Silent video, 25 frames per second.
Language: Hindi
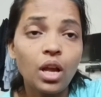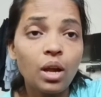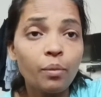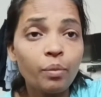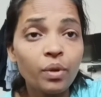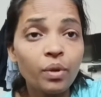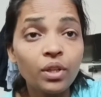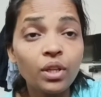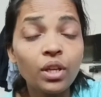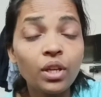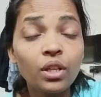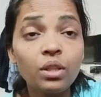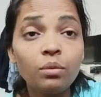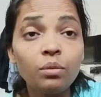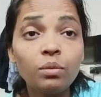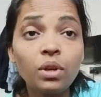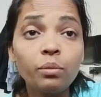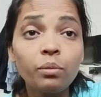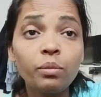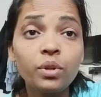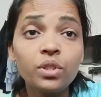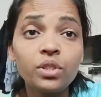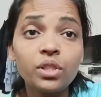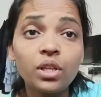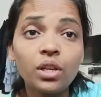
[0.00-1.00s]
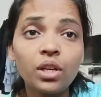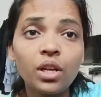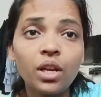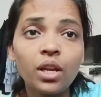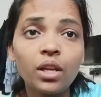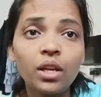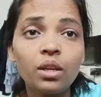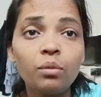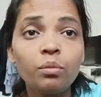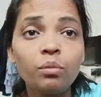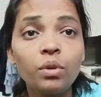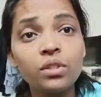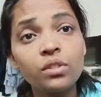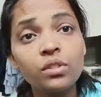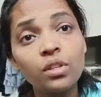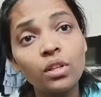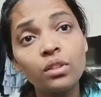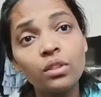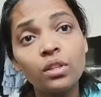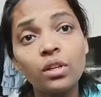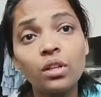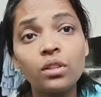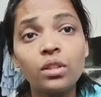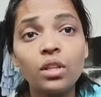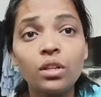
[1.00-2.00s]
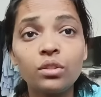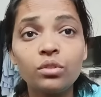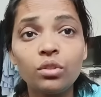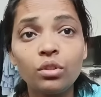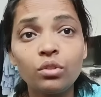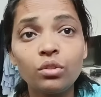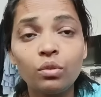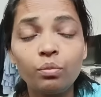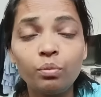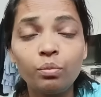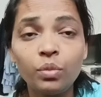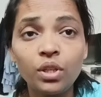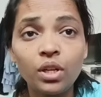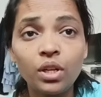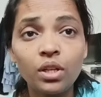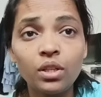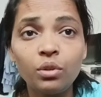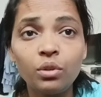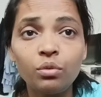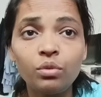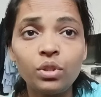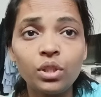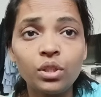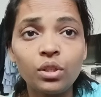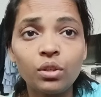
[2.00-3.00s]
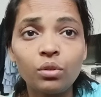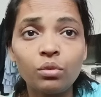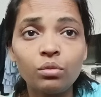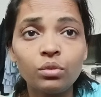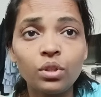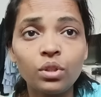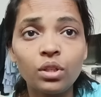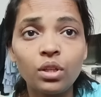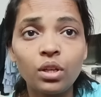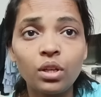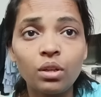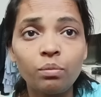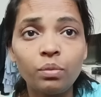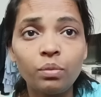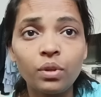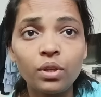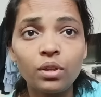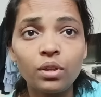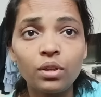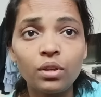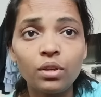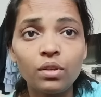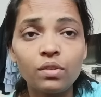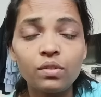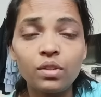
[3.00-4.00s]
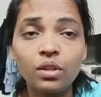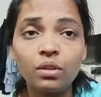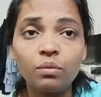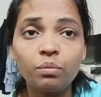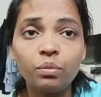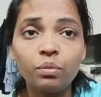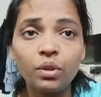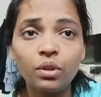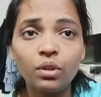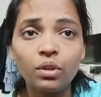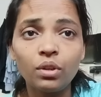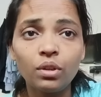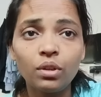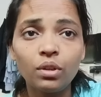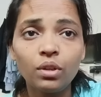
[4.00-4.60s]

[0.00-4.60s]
अब इनके दिमाग में चल रहा है कि मैं सत्रह तक जो तो बिना ड्यूटी के रहूँगा घर पे सिख पे